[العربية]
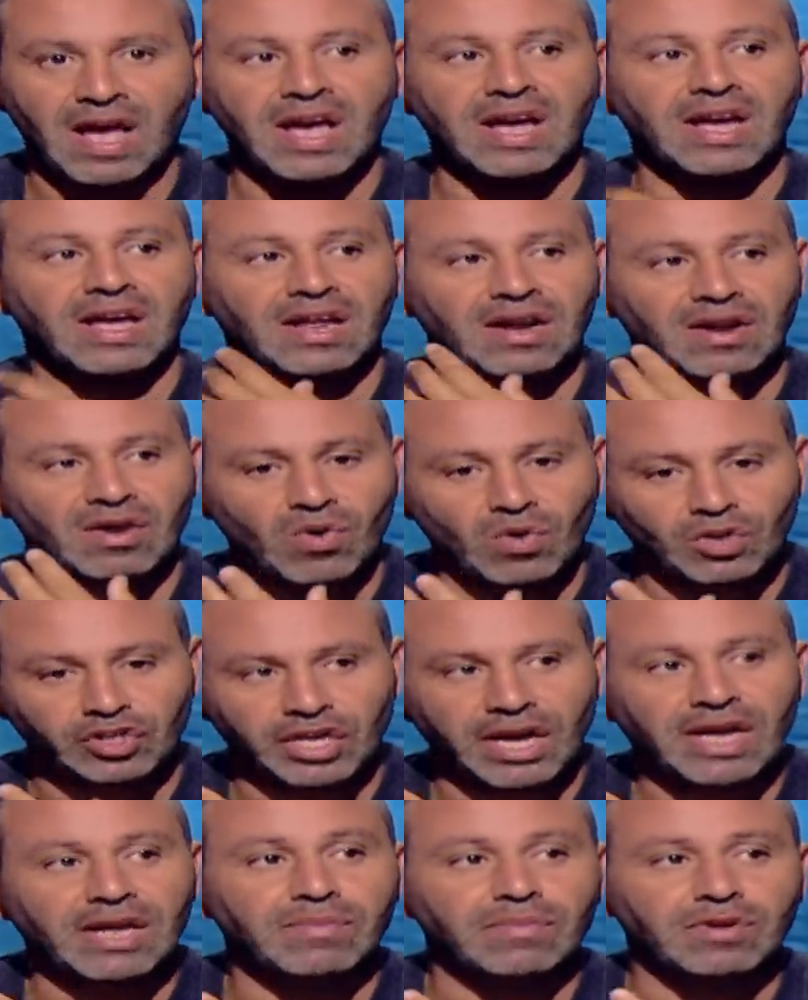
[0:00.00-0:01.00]
حاجه ان هو
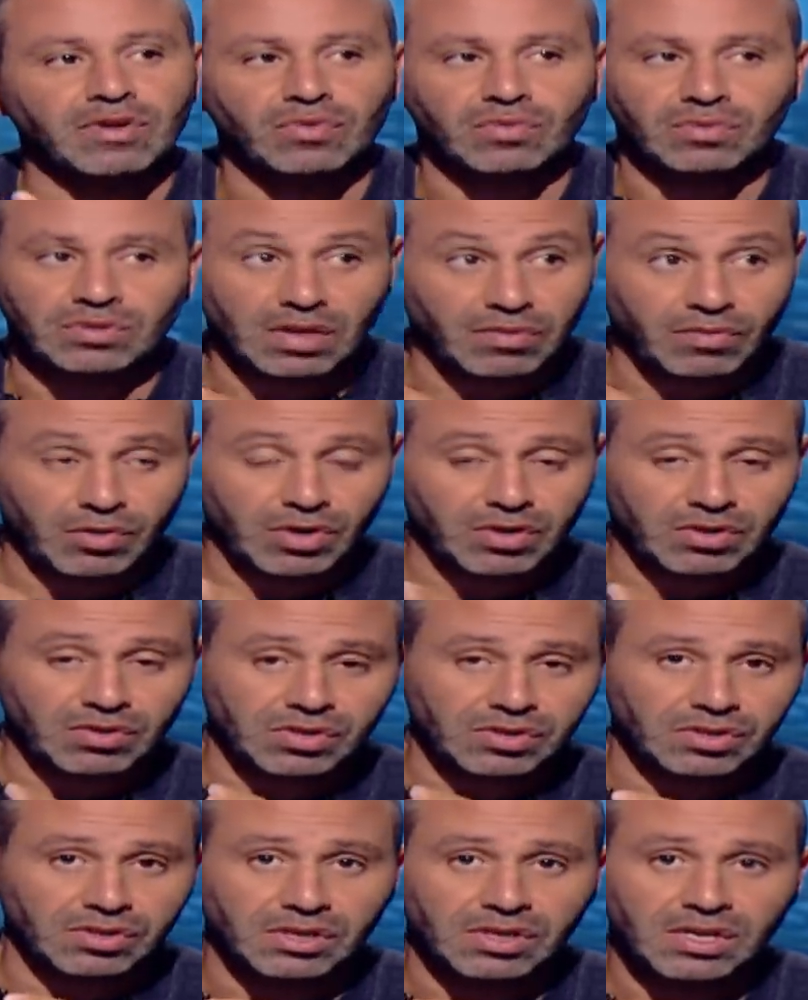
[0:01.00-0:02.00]
شايل منه ده وجهه
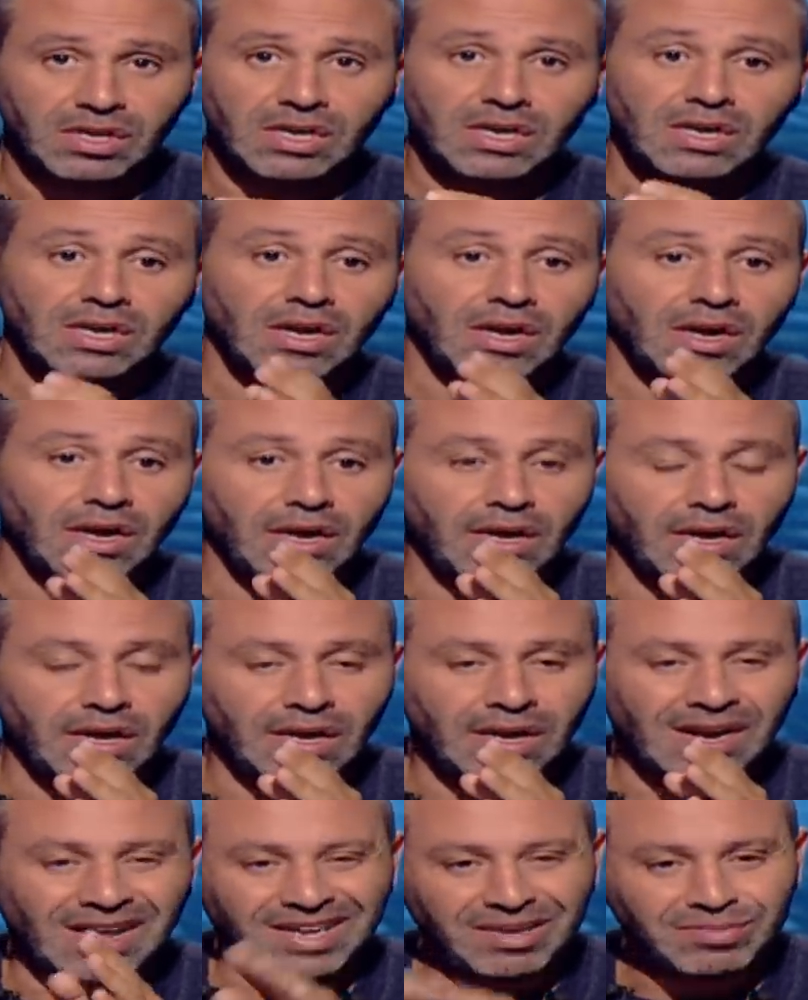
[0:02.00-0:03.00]
نظري
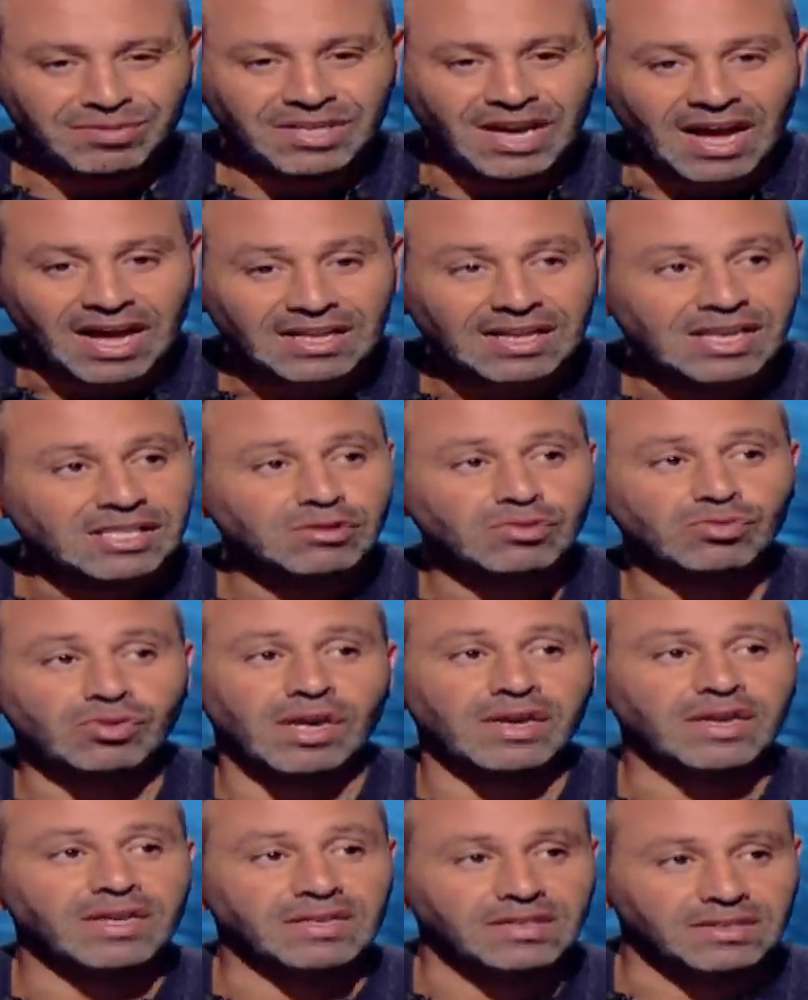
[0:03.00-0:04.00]
اللعيب ساعات لازم يكون
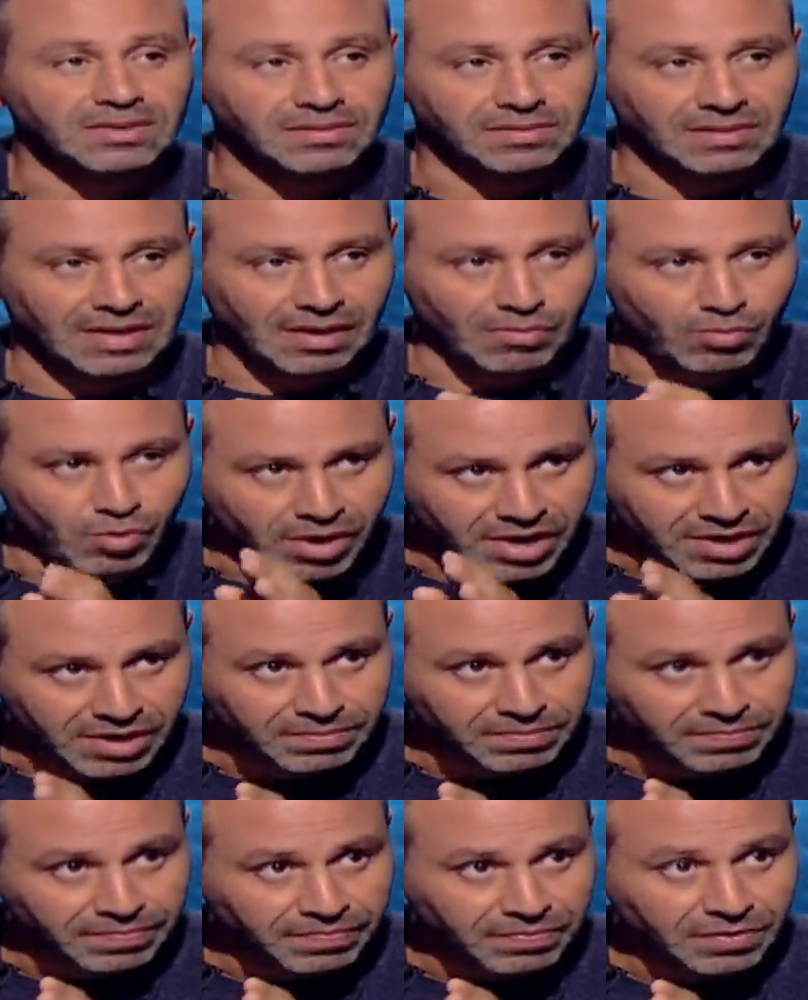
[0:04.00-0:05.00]
اناني يعني
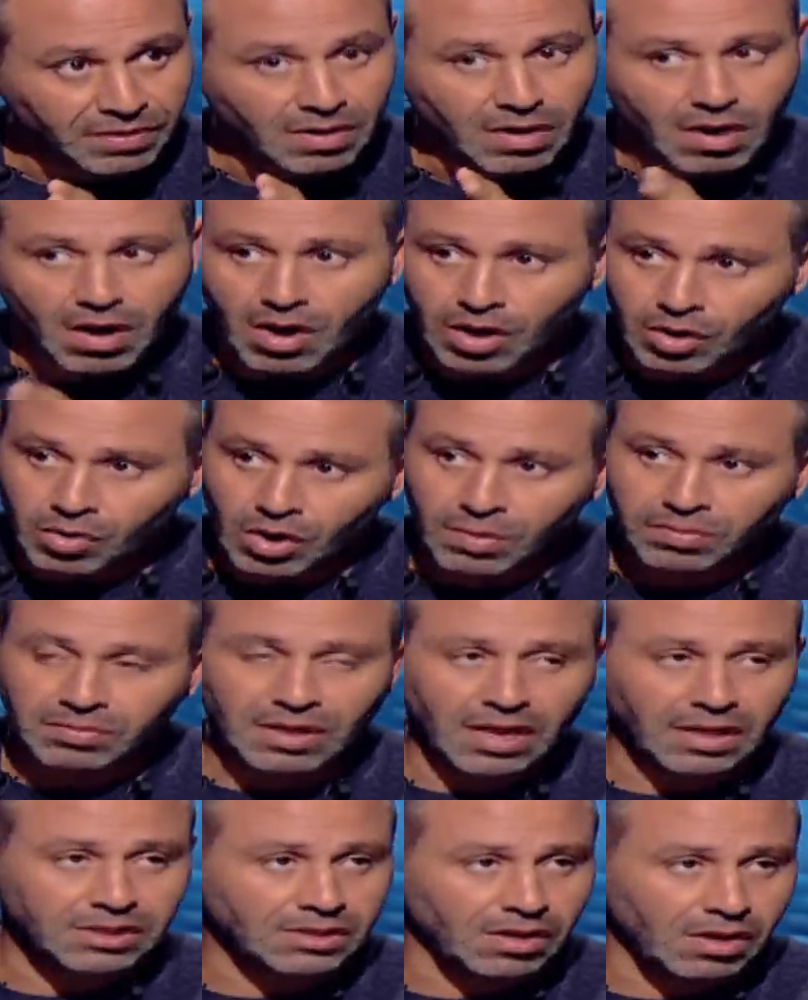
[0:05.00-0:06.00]
المهاجم اه الكوره
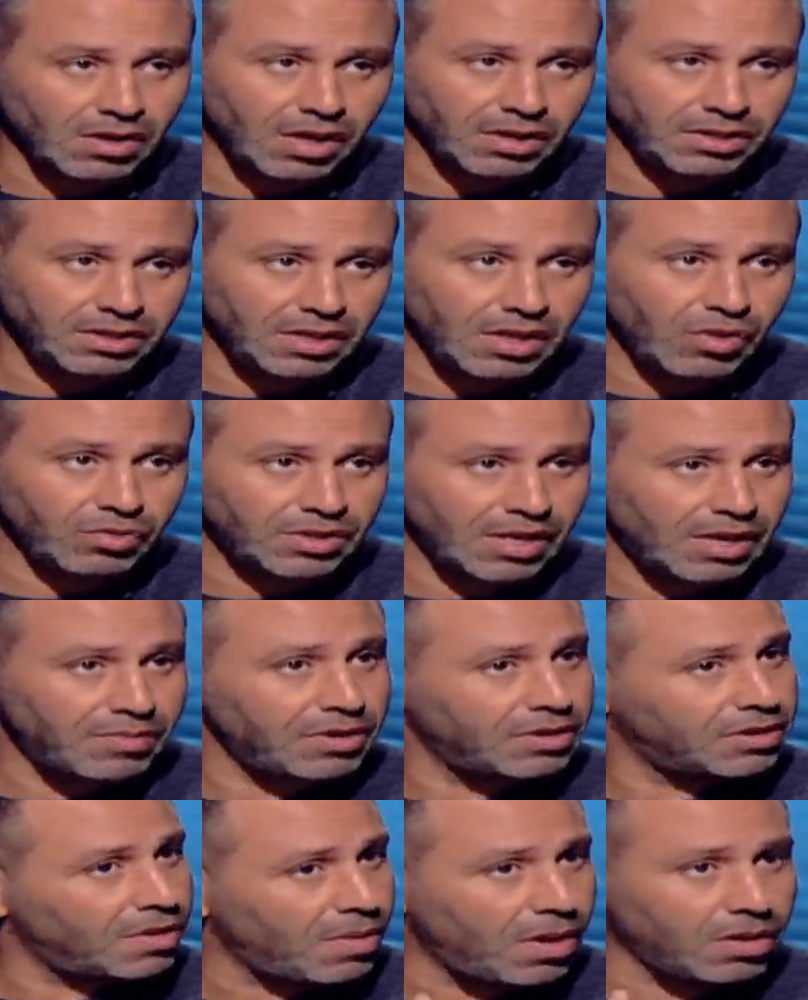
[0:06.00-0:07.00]
بتاعت صلاح دي لو اداها
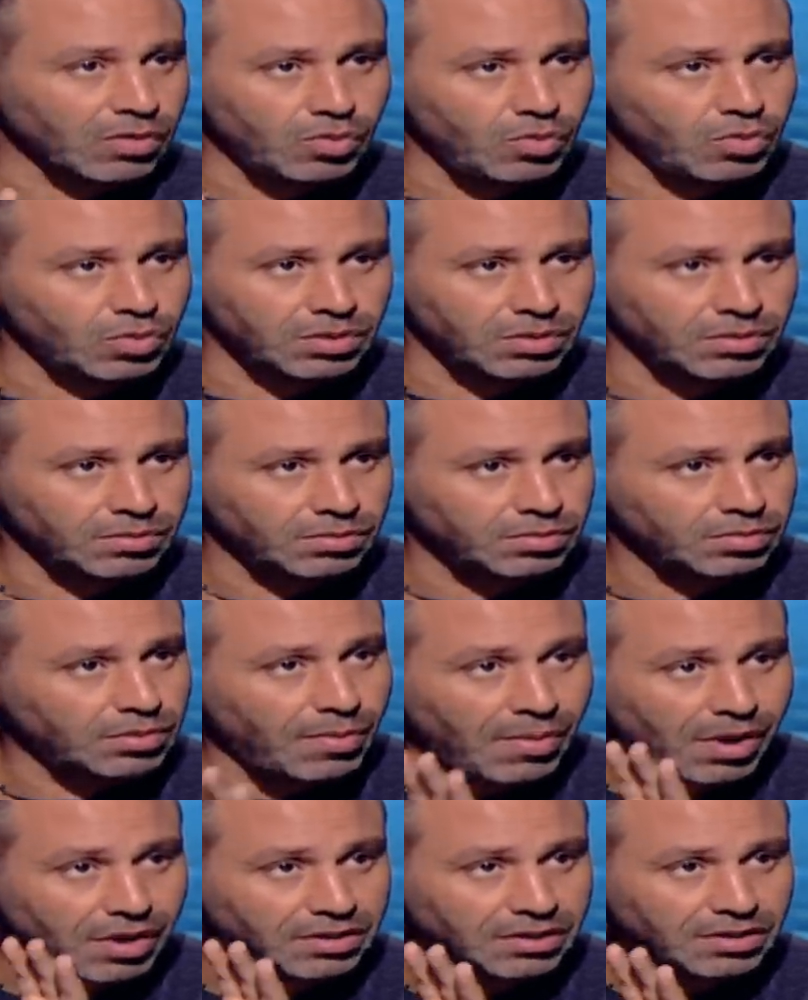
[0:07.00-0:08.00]
لماني طبعا جون
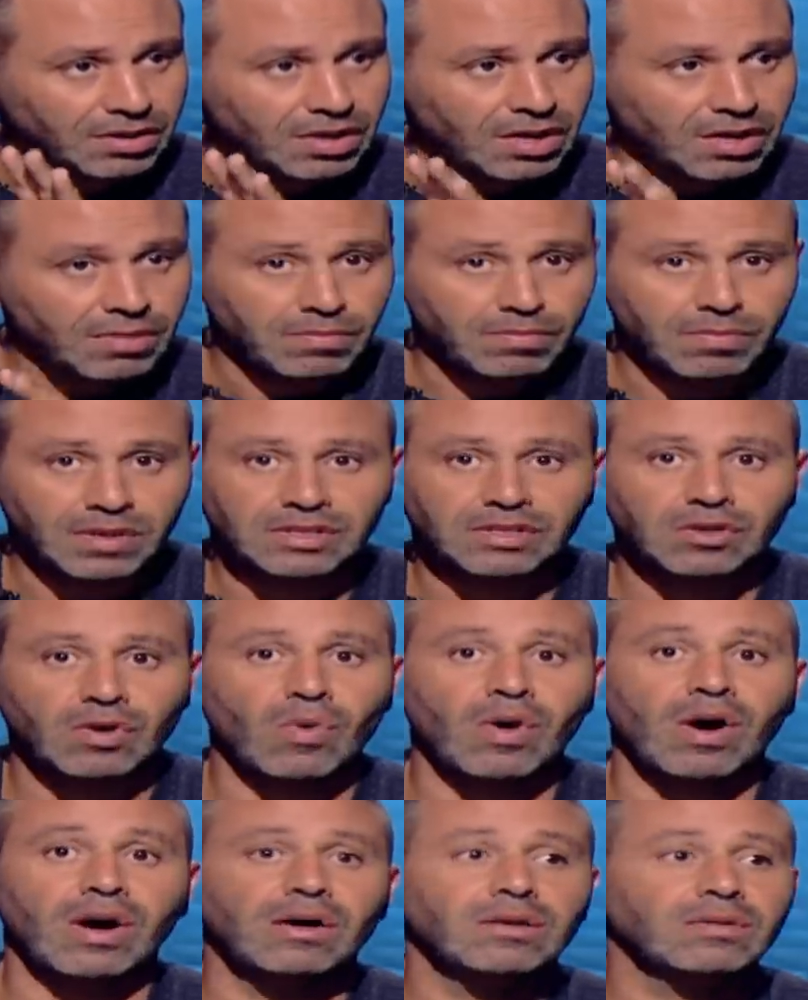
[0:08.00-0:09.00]
طبعا بس
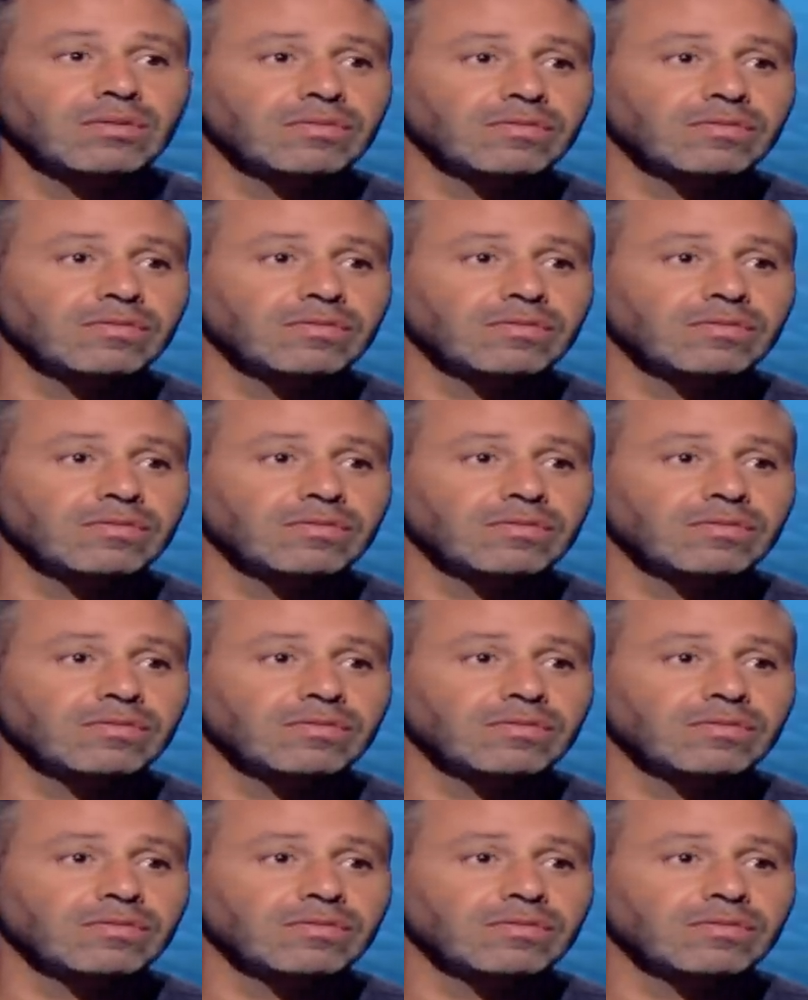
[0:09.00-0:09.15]
هو